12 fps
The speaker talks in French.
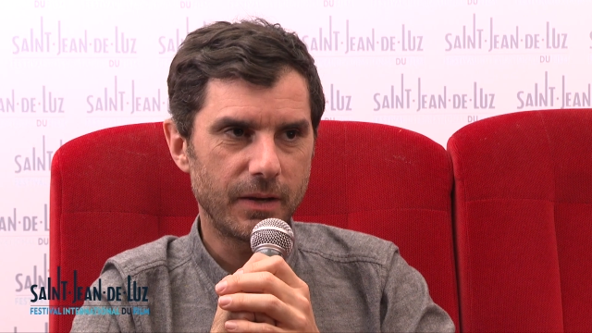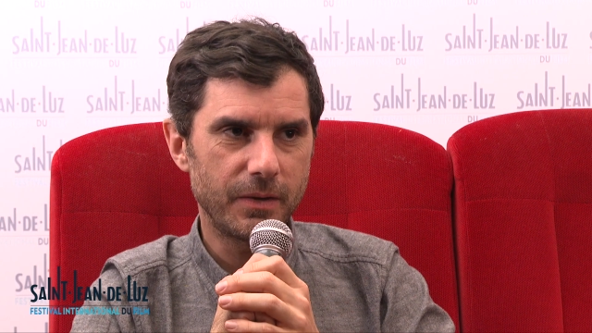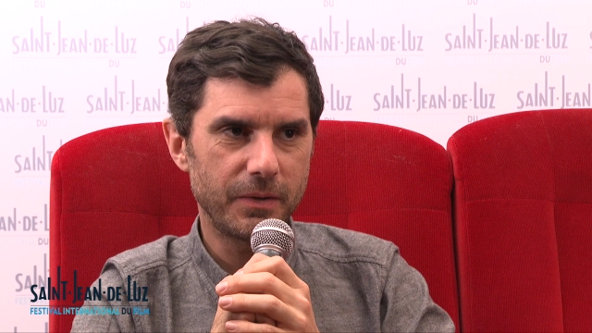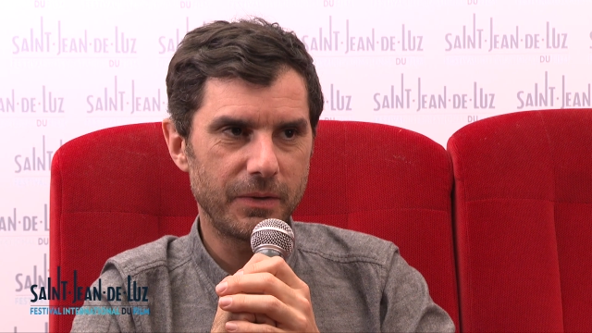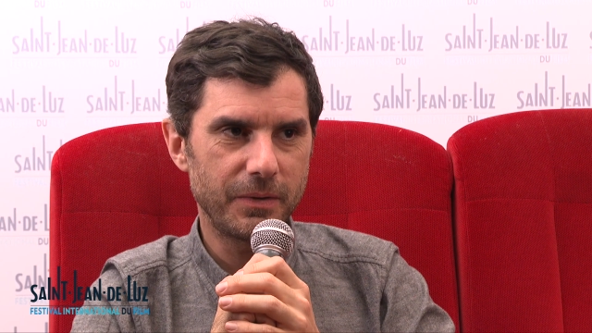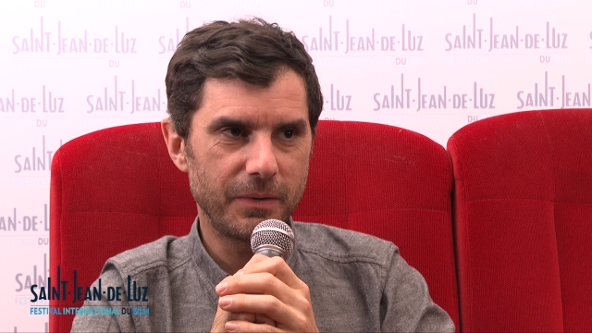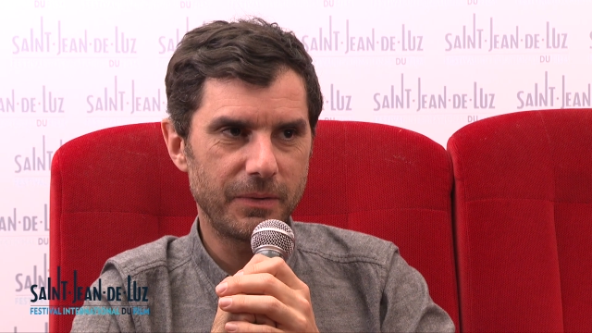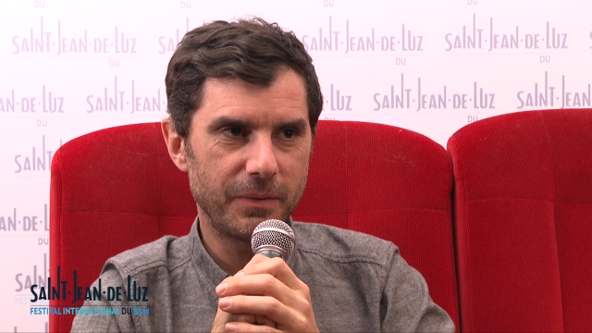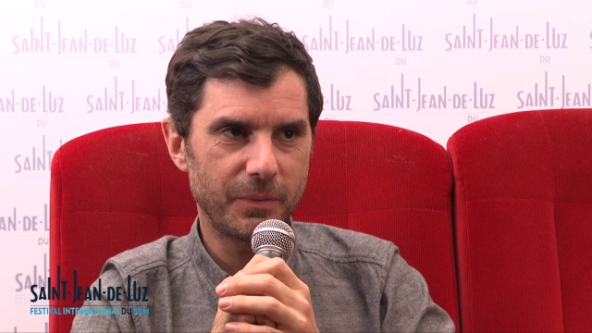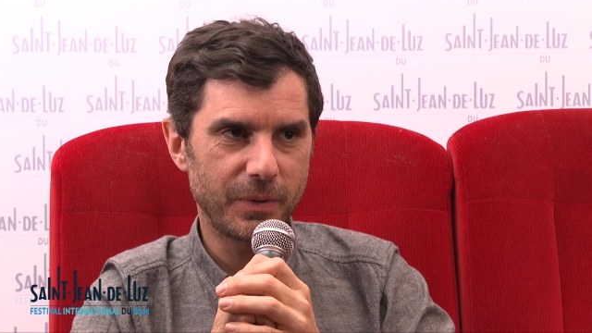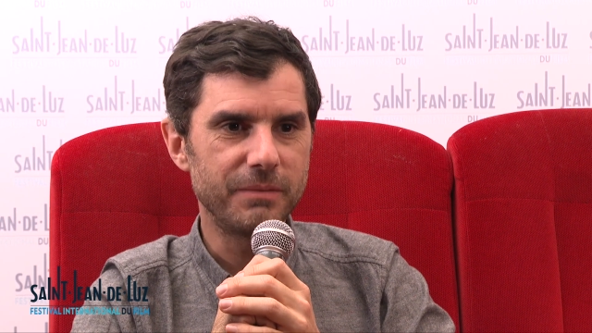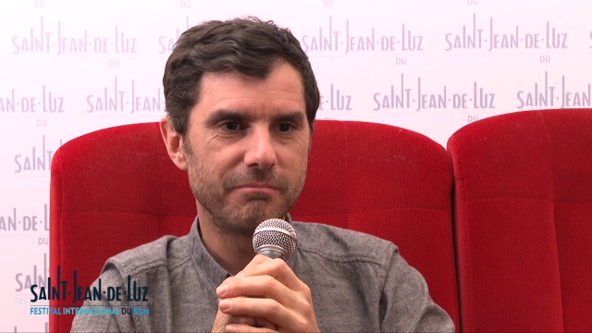
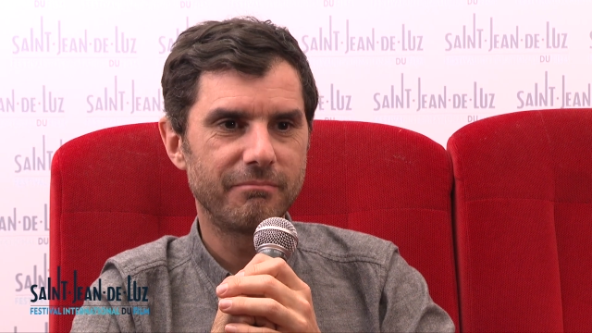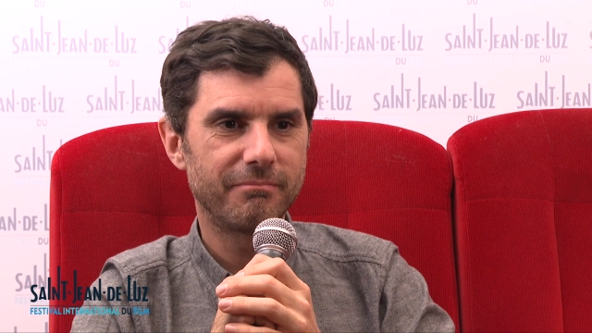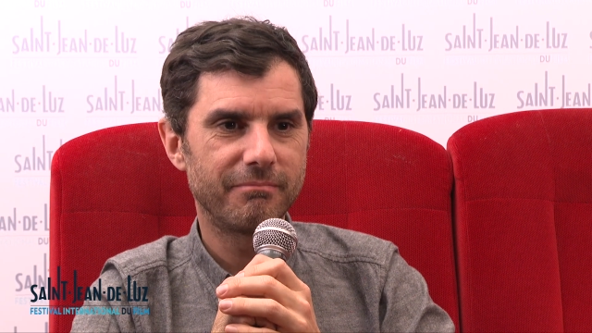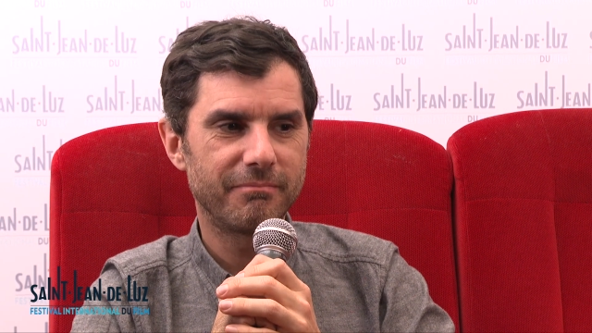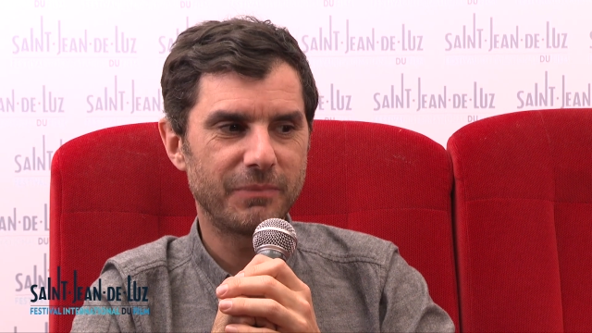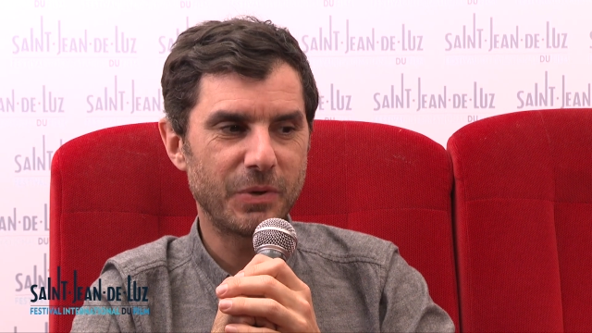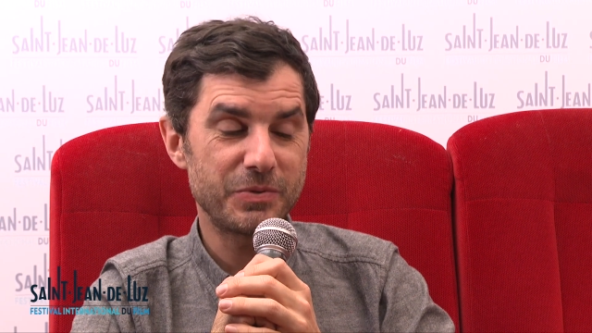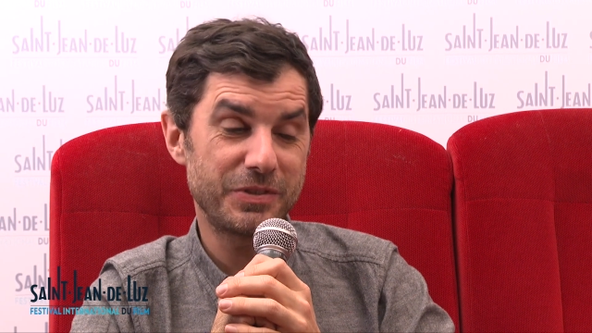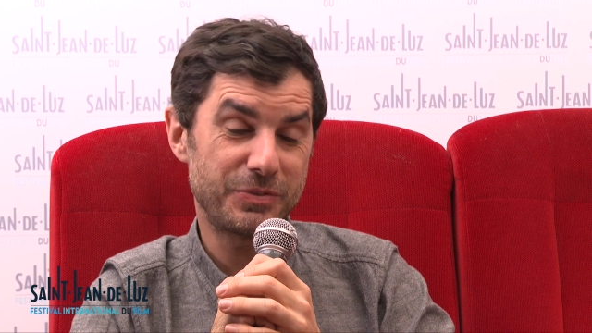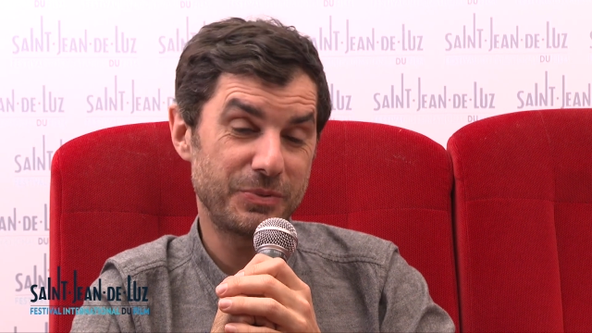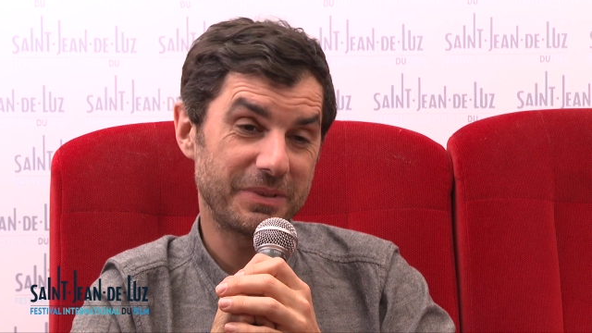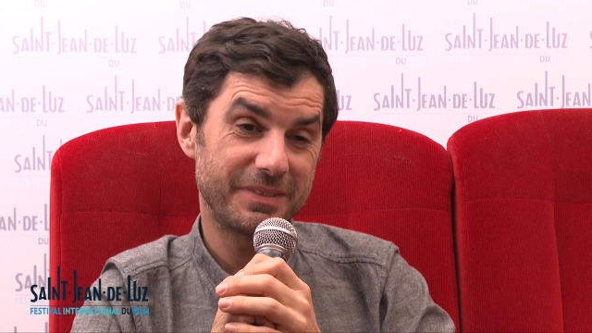Oui, oh,
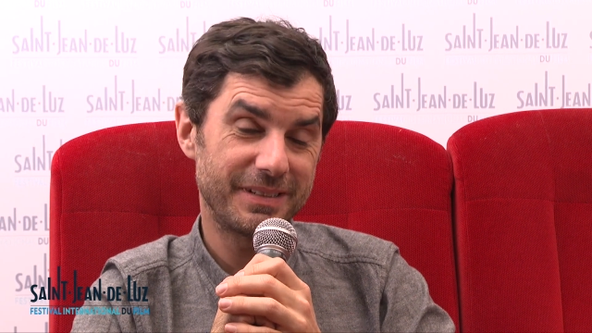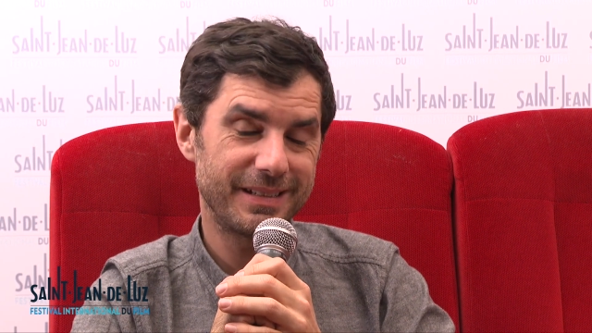c'est sûr.